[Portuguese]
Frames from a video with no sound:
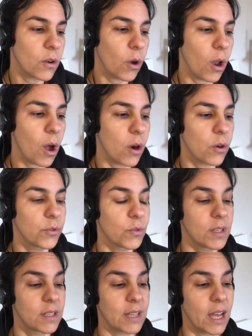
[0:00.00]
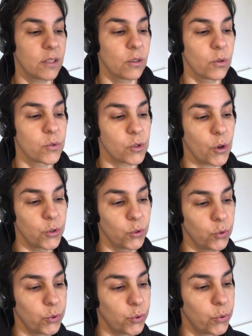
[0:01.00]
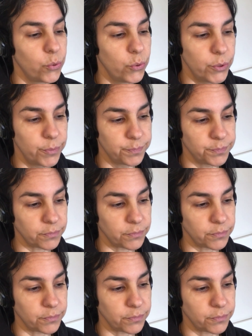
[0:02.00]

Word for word: colocam no estado ilusório do orgulho.